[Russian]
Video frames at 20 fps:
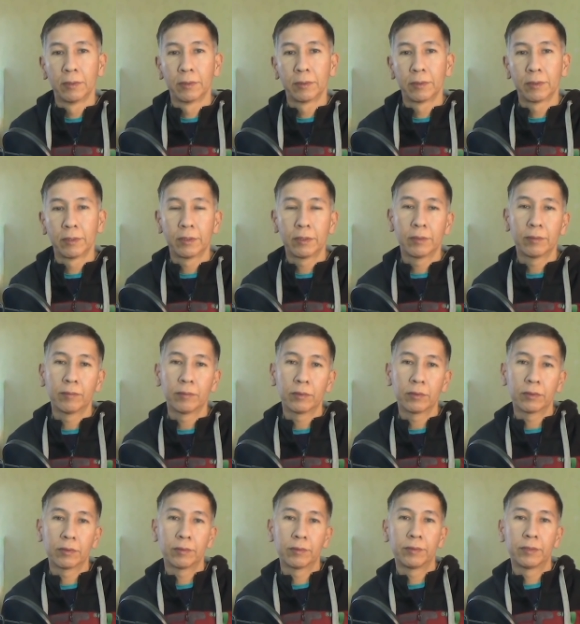Это
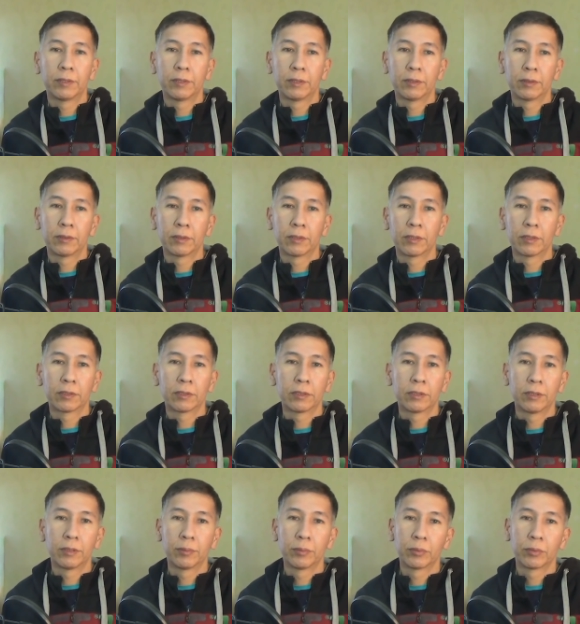вот все
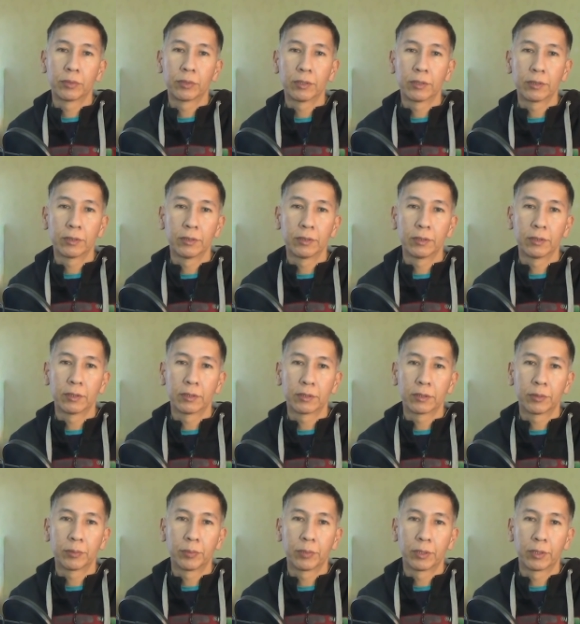наши депутаты,
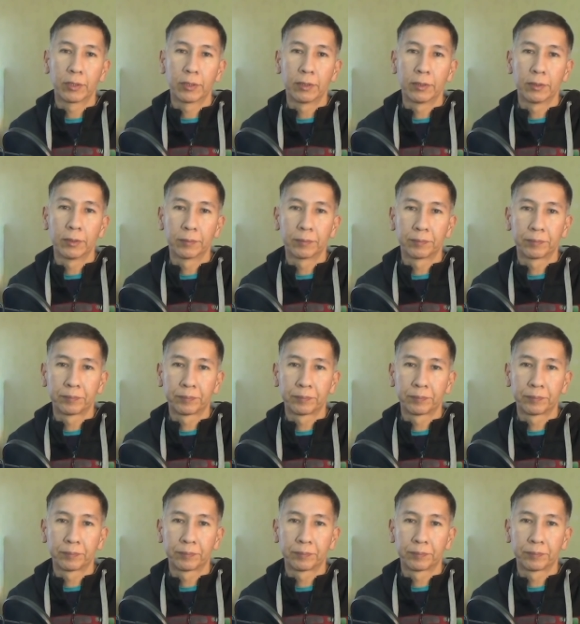нашей партии.